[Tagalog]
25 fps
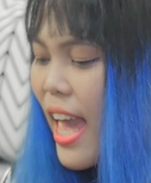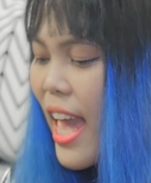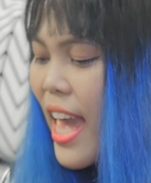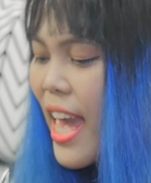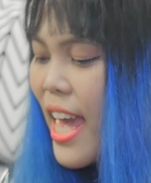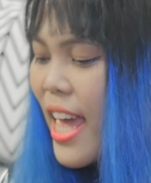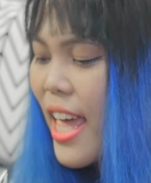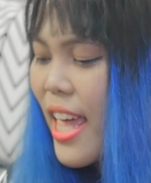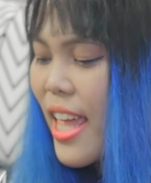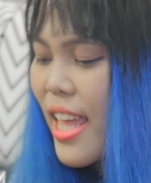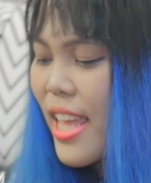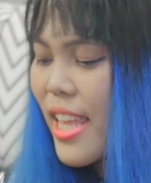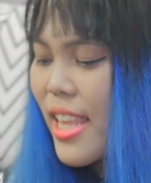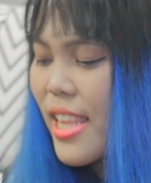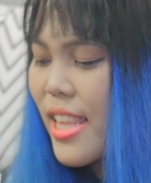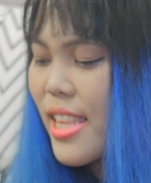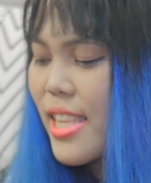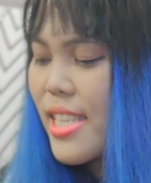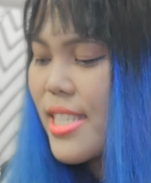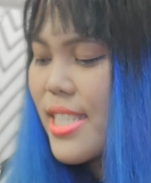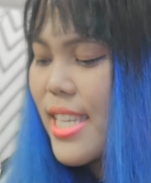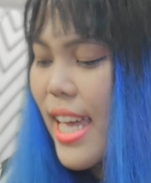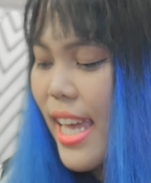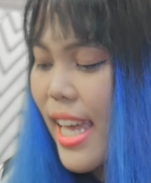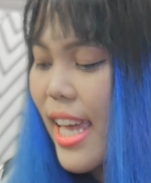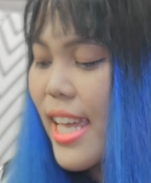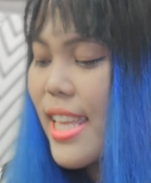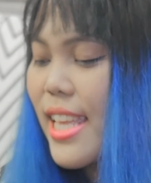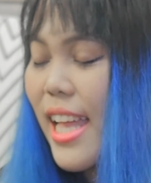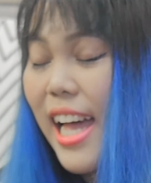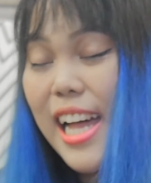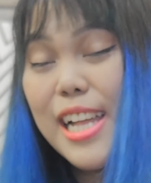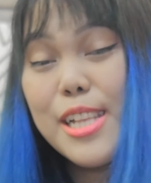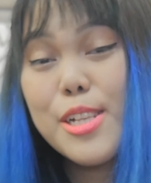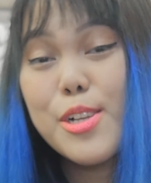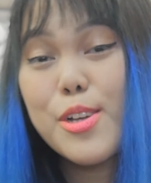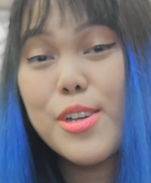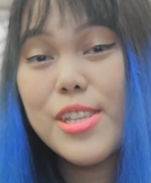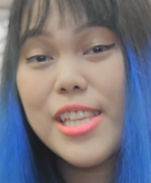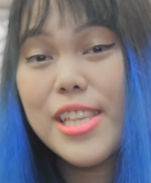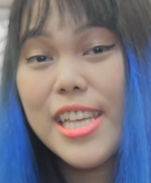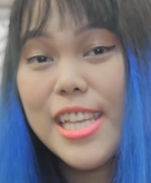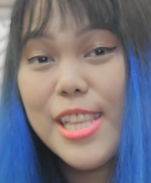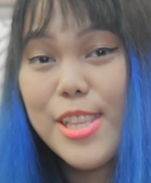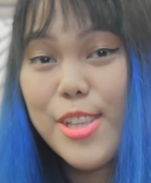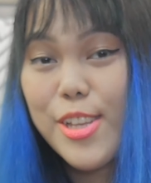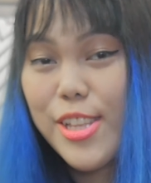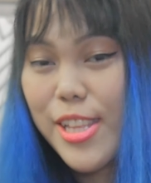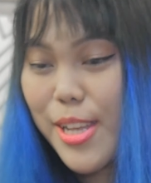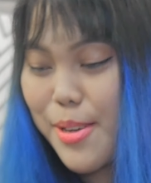And second hand ko
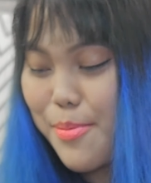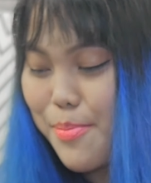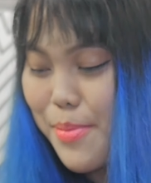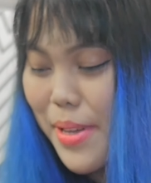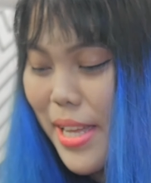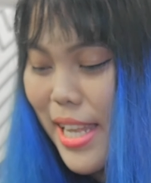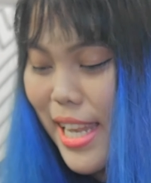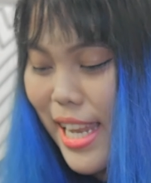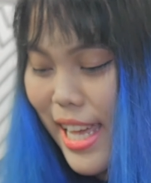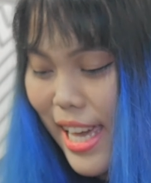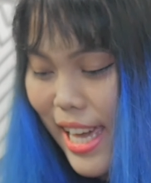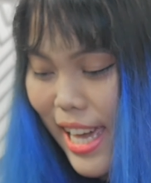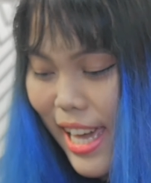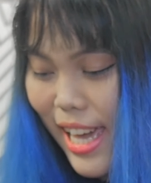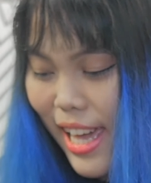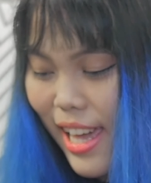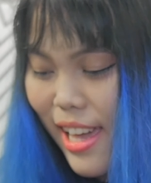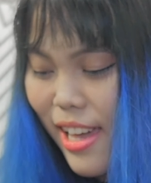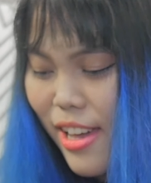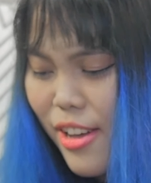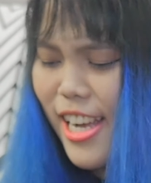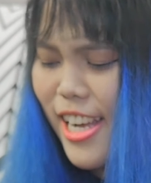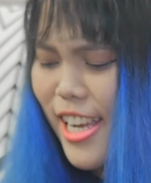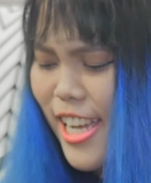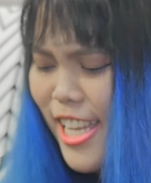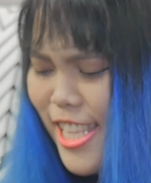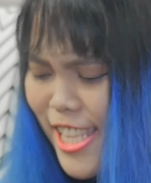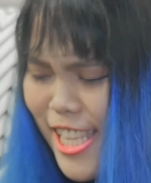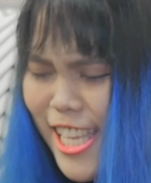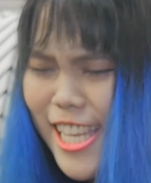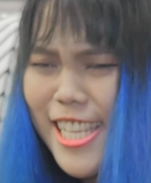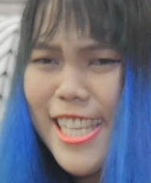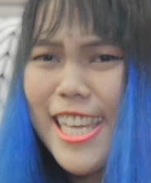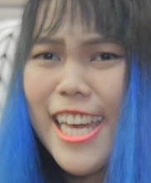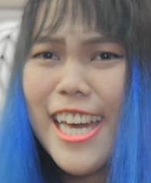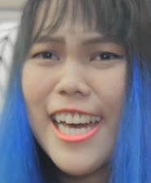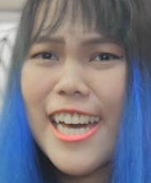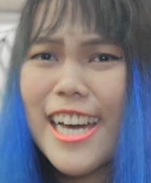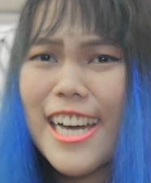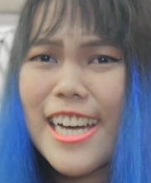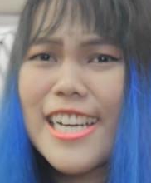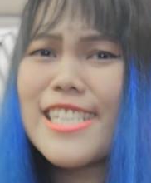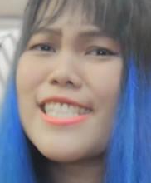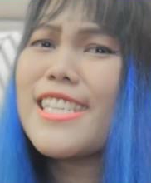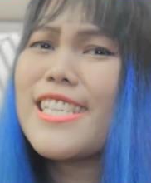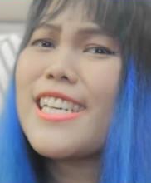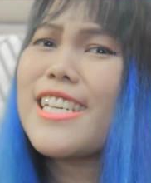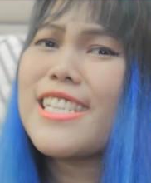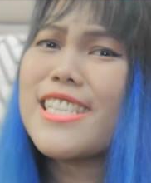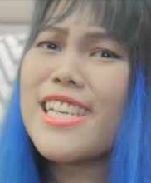din to nabili. Ang ganda niya
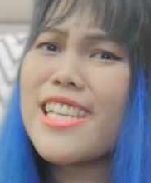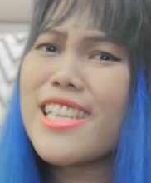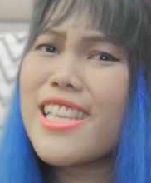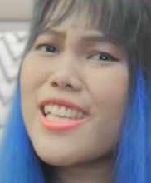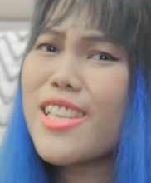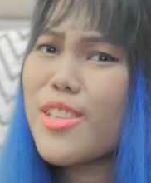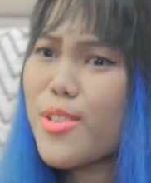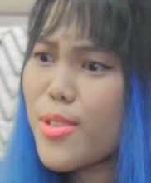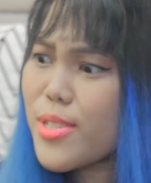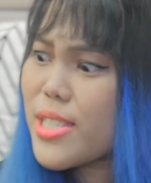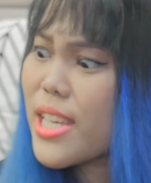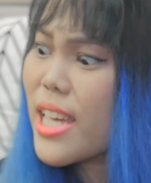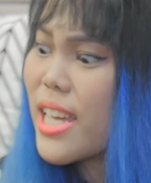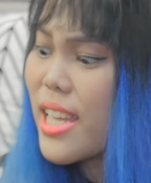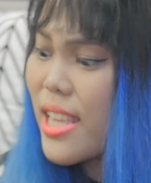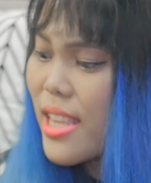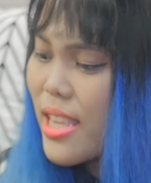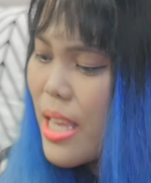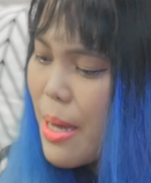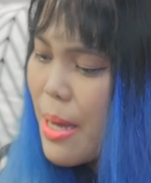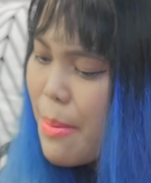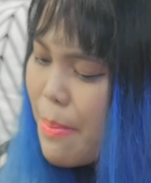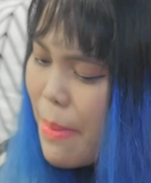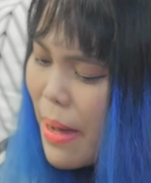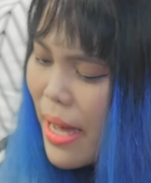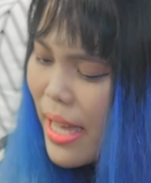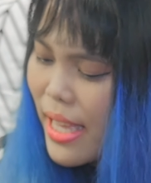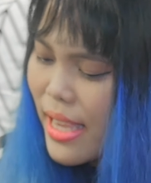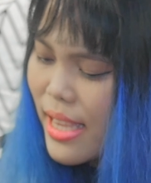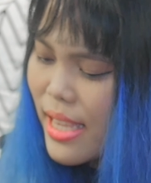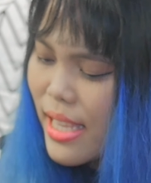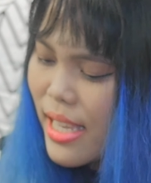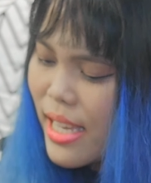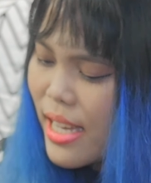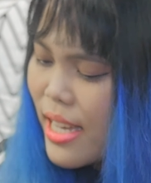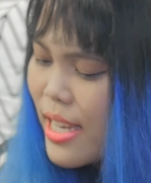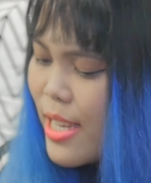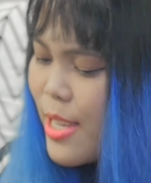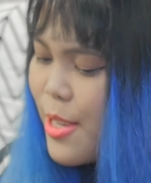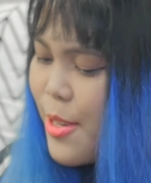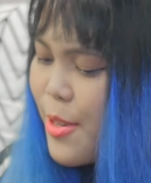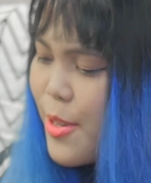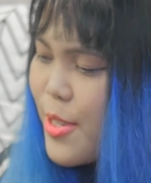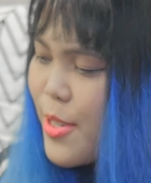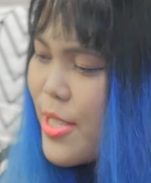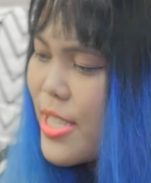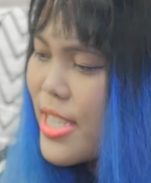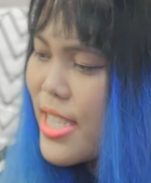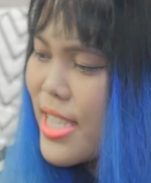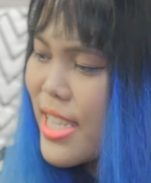kasi isa din to sa in-demand.
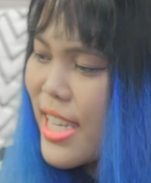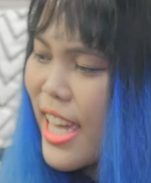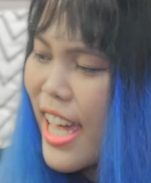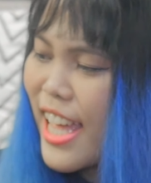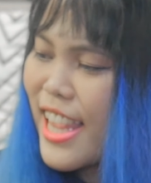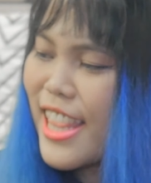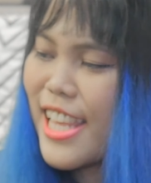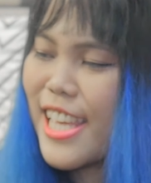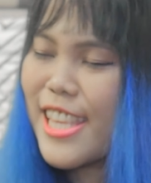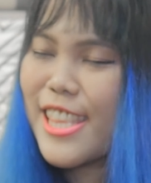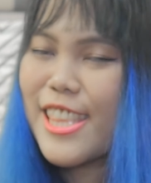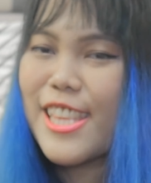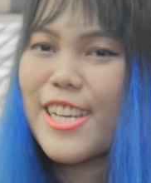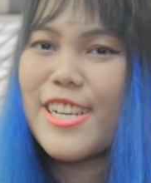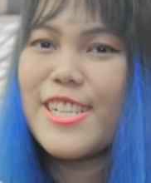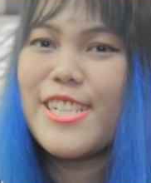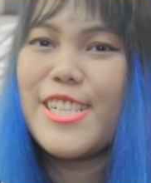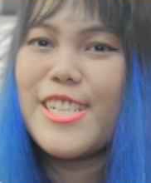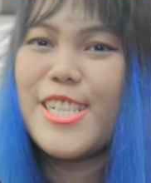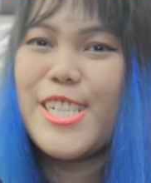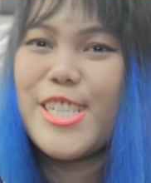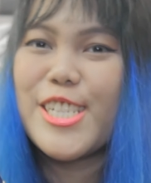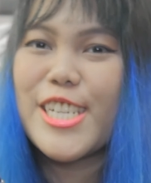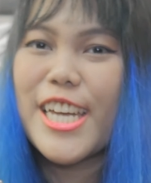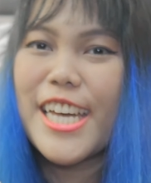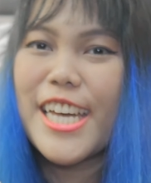Yung Skeleton